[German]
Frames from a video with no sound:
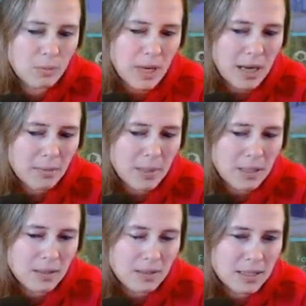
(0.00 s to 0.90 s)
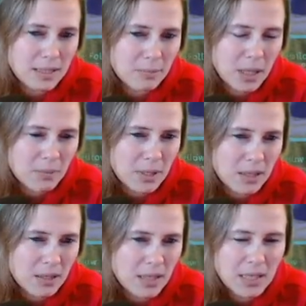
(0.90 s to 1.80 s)
Barbara, nee,
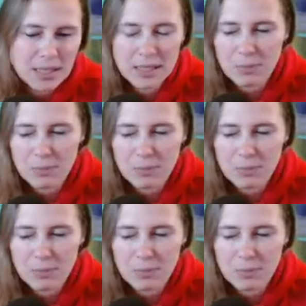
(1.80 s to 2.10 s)
Barbara, nicht